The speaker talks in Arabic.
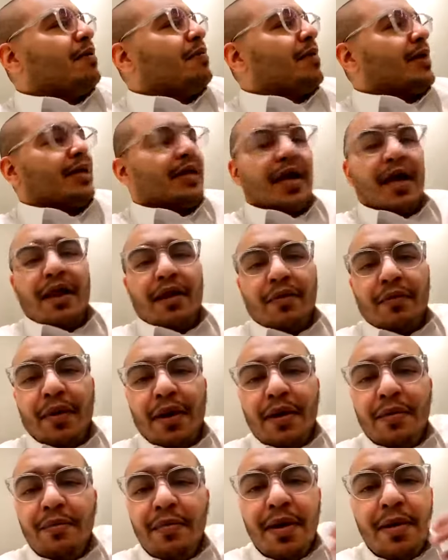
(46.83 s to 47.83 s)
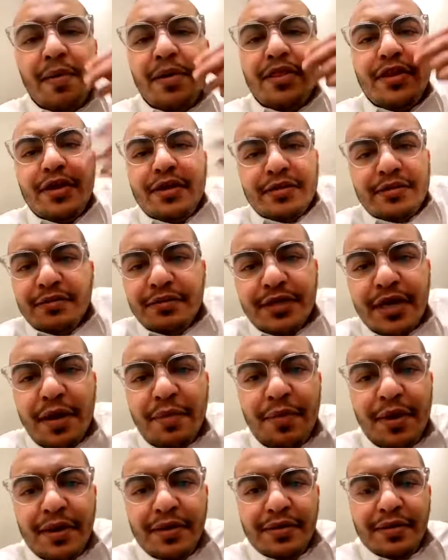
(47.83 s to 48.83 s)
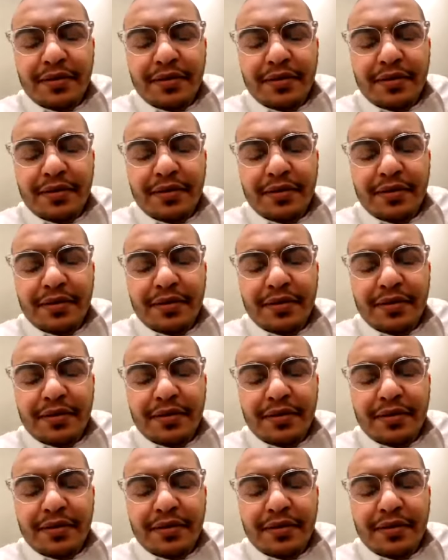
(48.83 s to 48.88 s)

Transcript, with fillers: مدخل ولا ما ادري ايش جامعه